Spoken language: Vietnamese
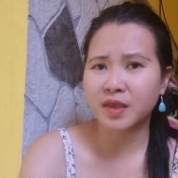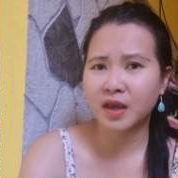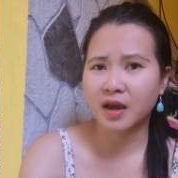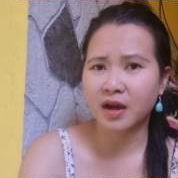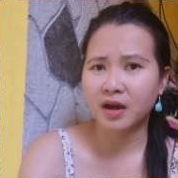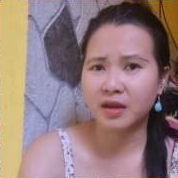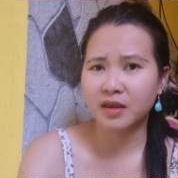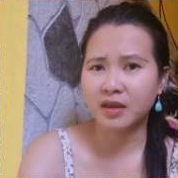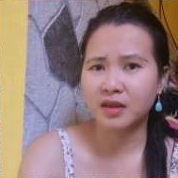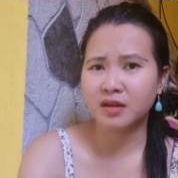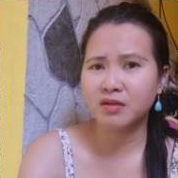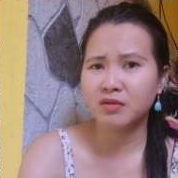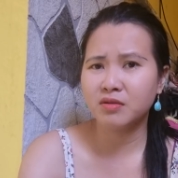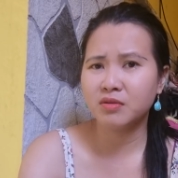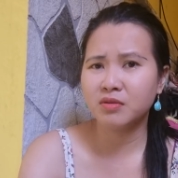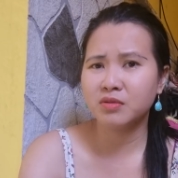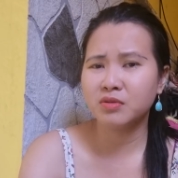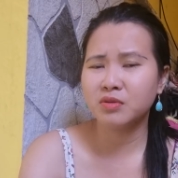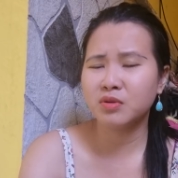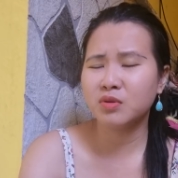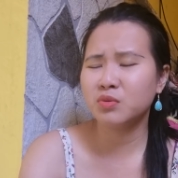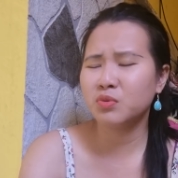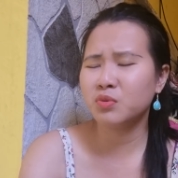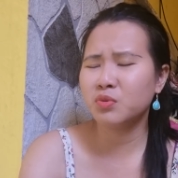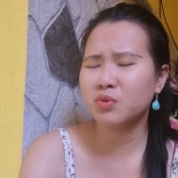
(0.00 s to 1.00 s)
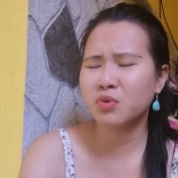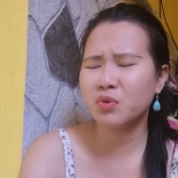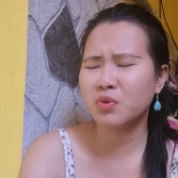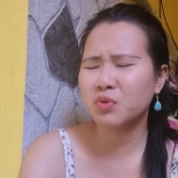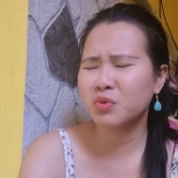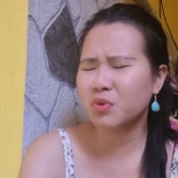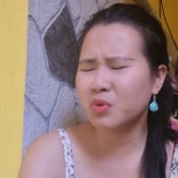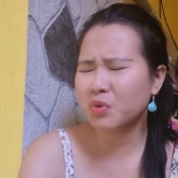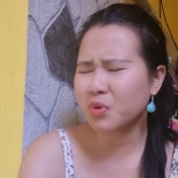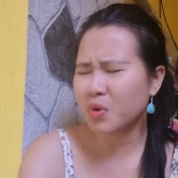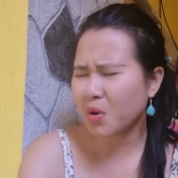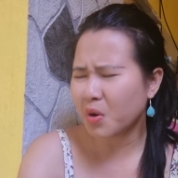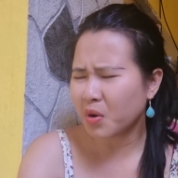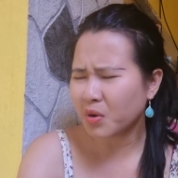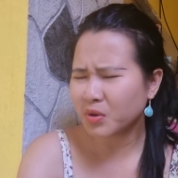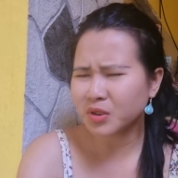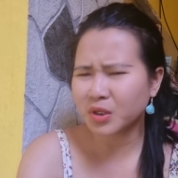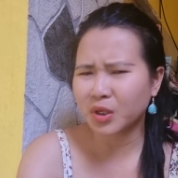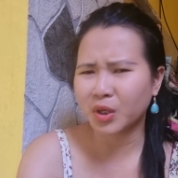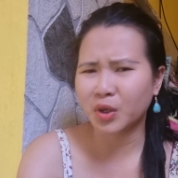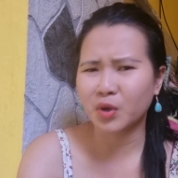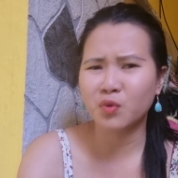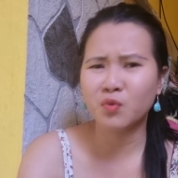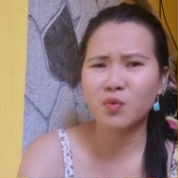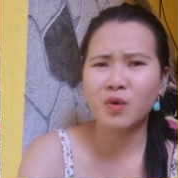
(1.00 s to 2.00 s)
trời vậy nó nó, nó khó
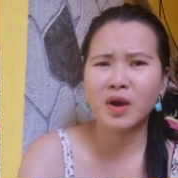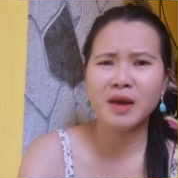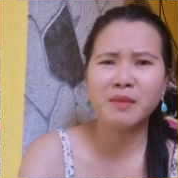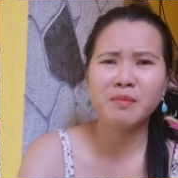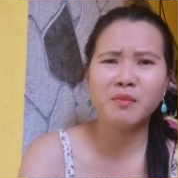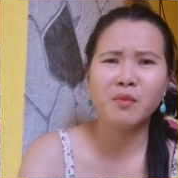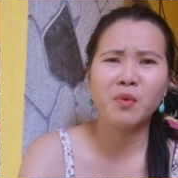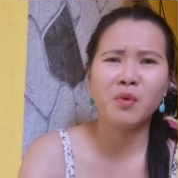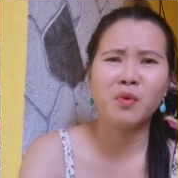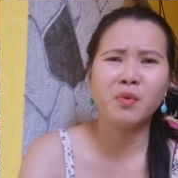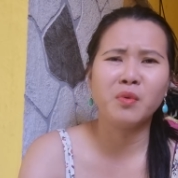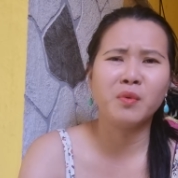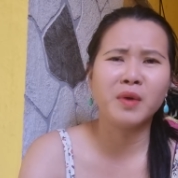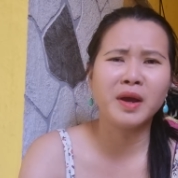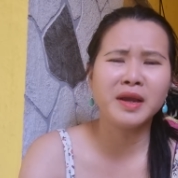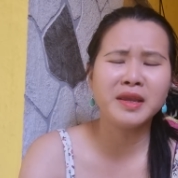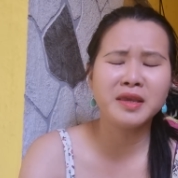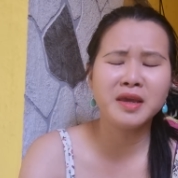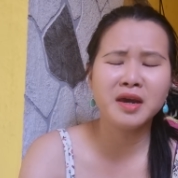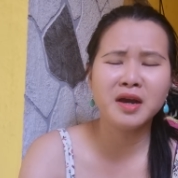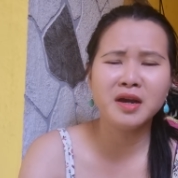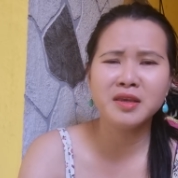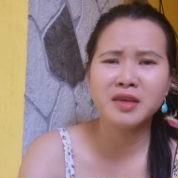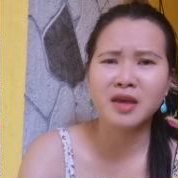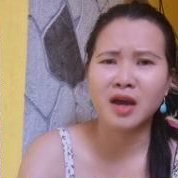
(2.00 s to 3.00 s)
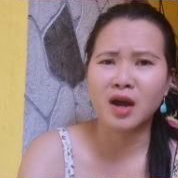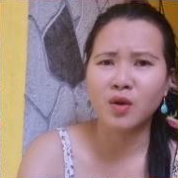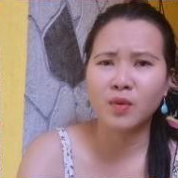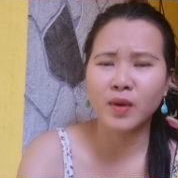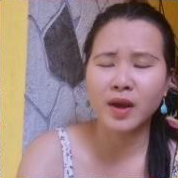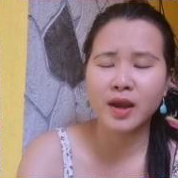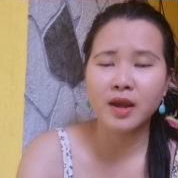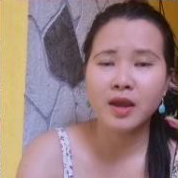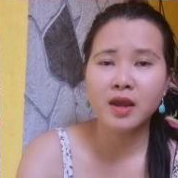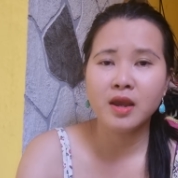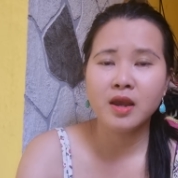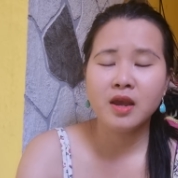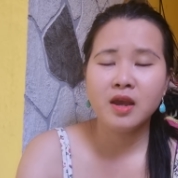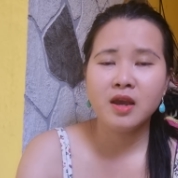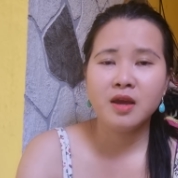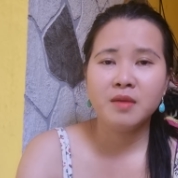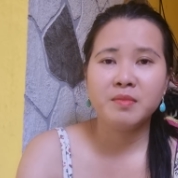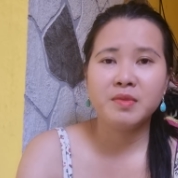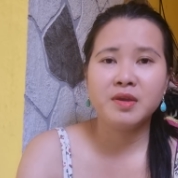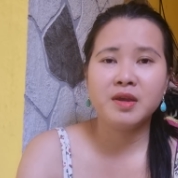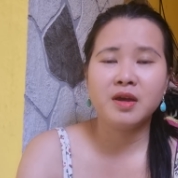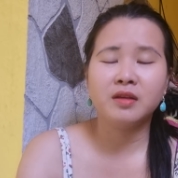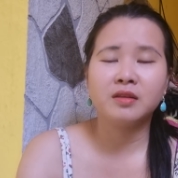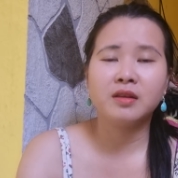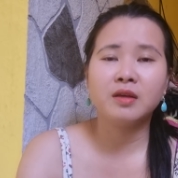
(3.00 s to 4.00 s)
chịu quá buồn quá nhớ vợ quá
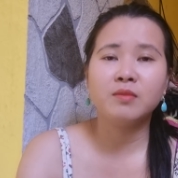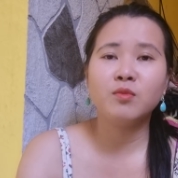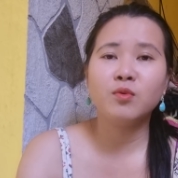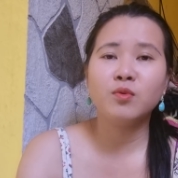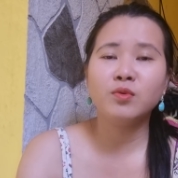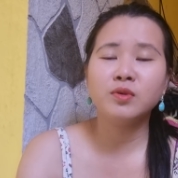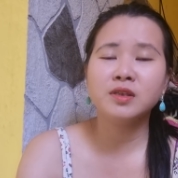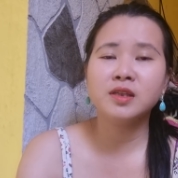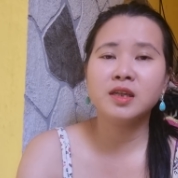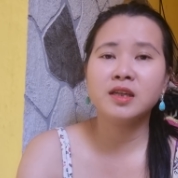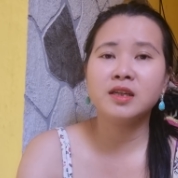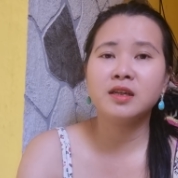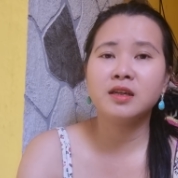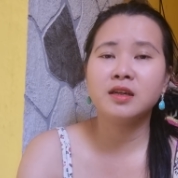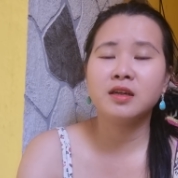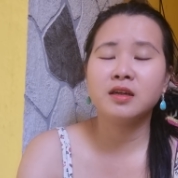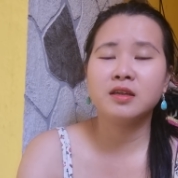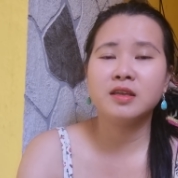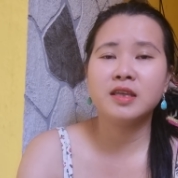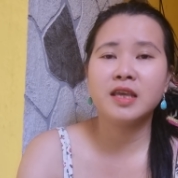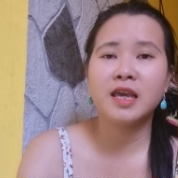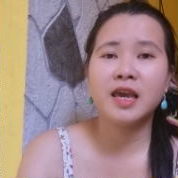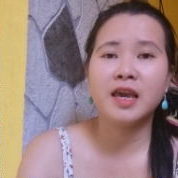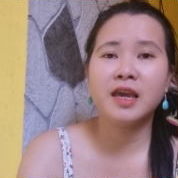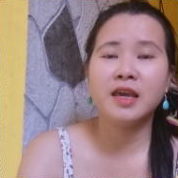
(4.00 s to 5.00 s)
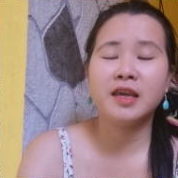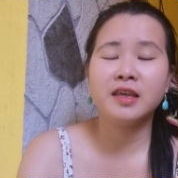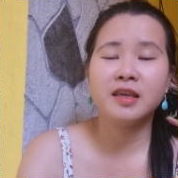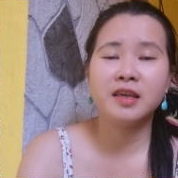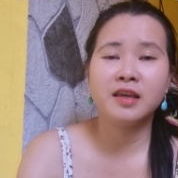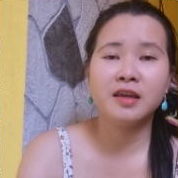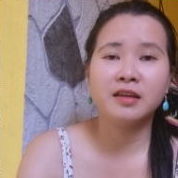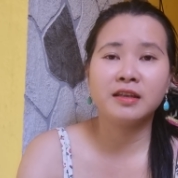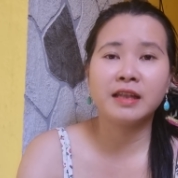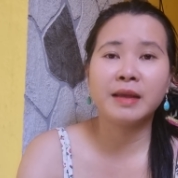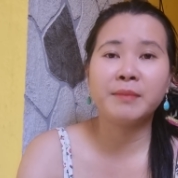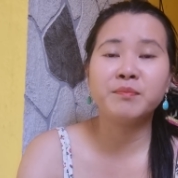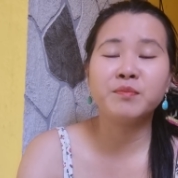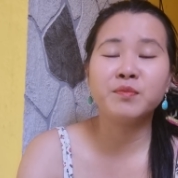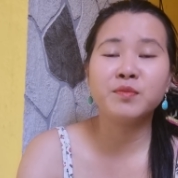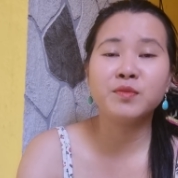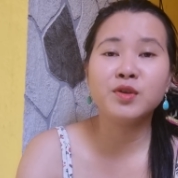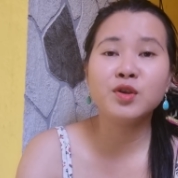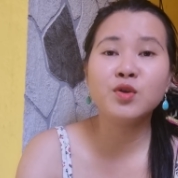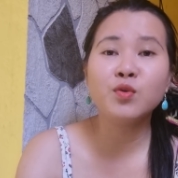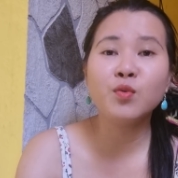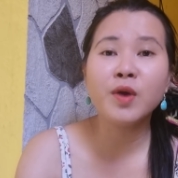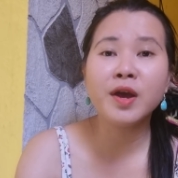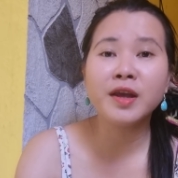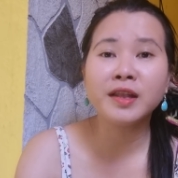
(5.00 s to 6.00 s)
bây giờ tao muốn xin à, về về thăm
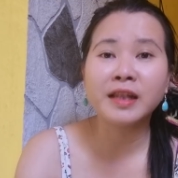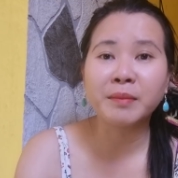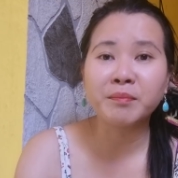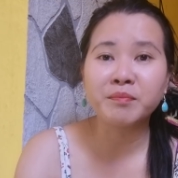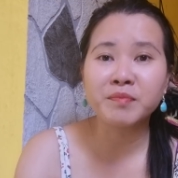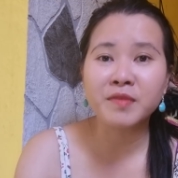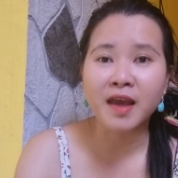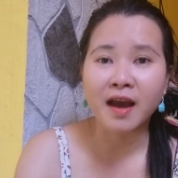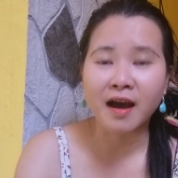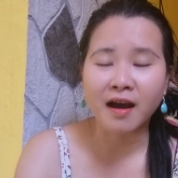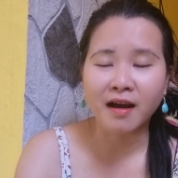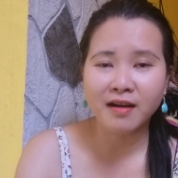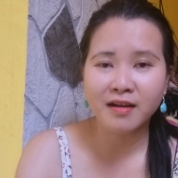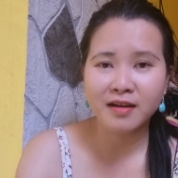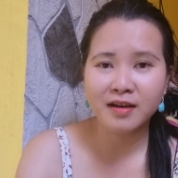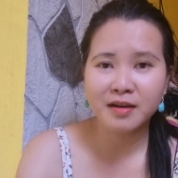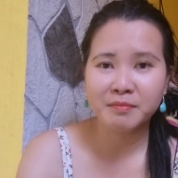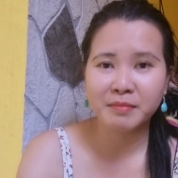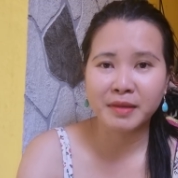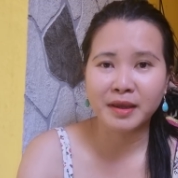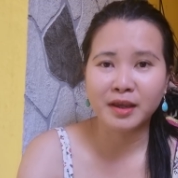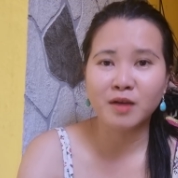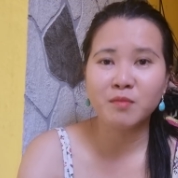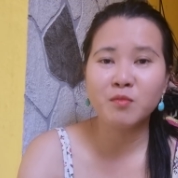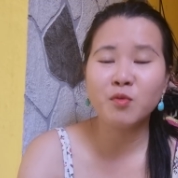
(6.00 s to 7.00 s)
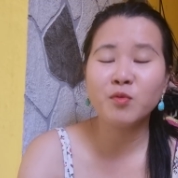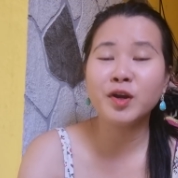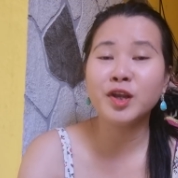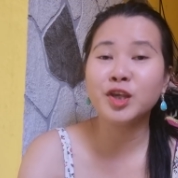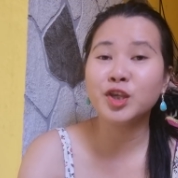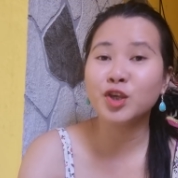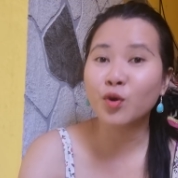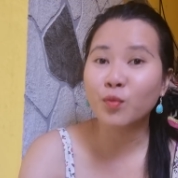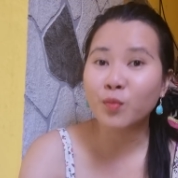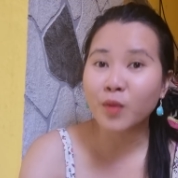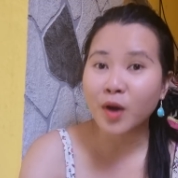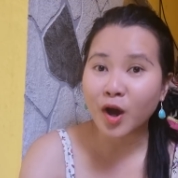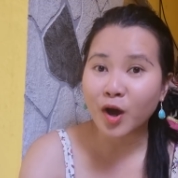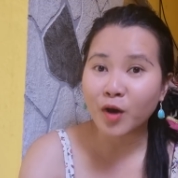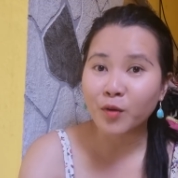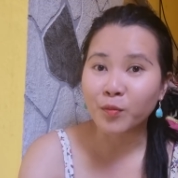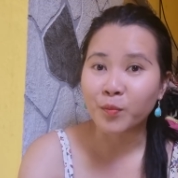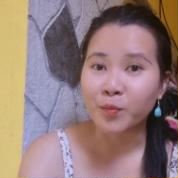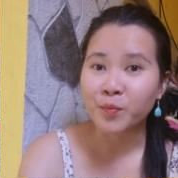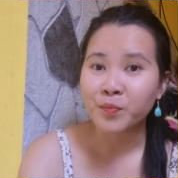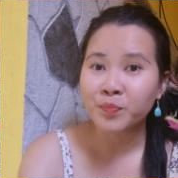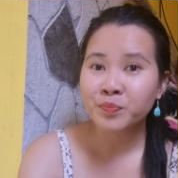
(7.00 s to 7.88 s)
dưới quê thăm vợ mày có muốn đi chung không